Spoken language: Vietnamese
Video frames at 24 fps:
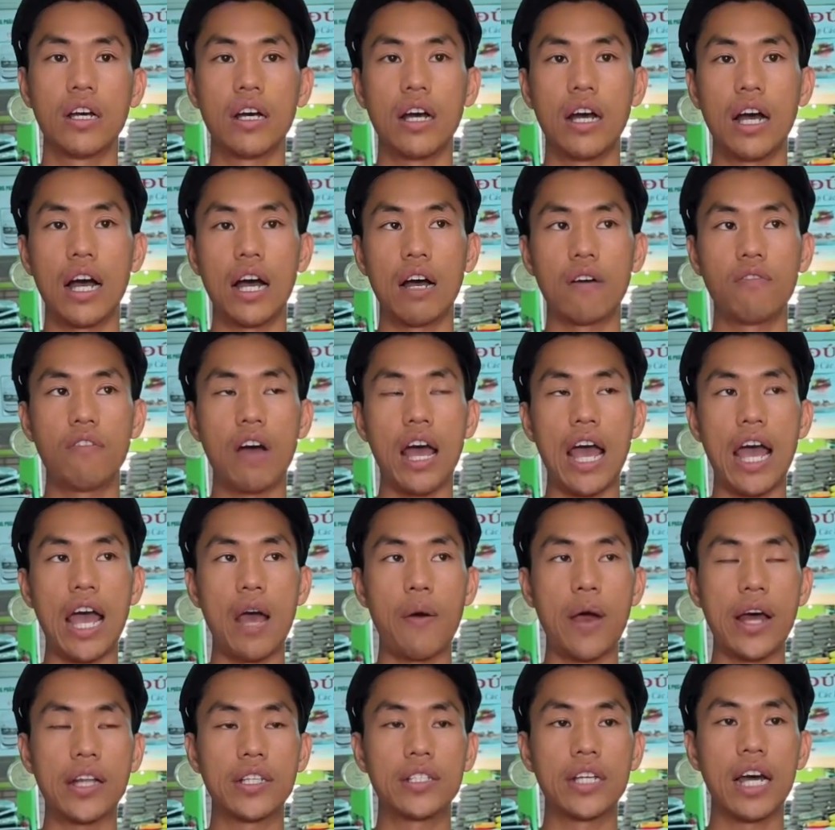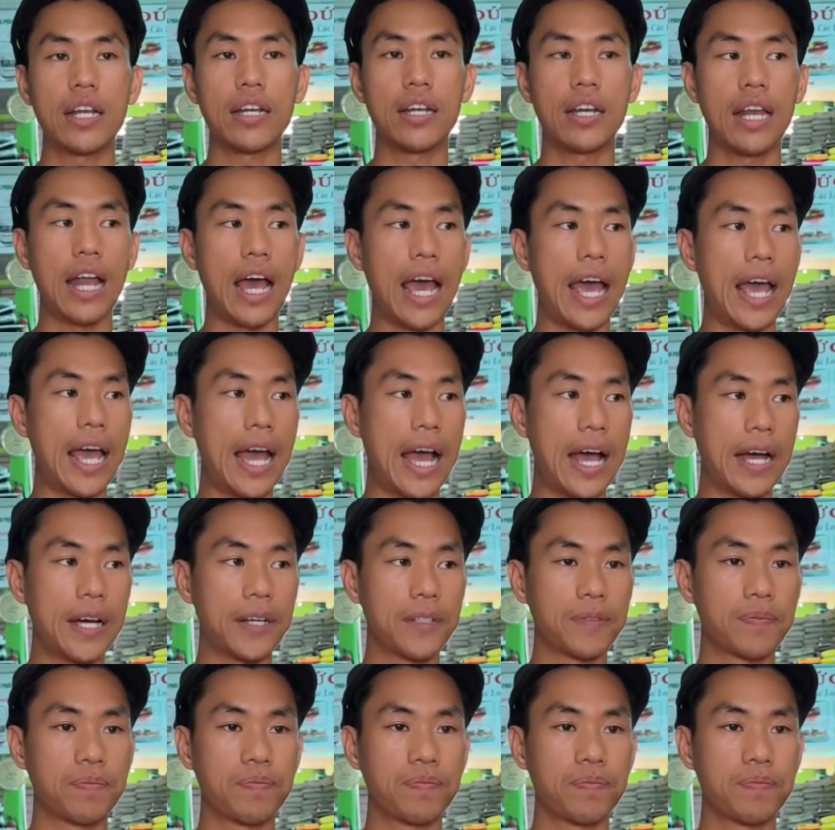à, và hoạt chất là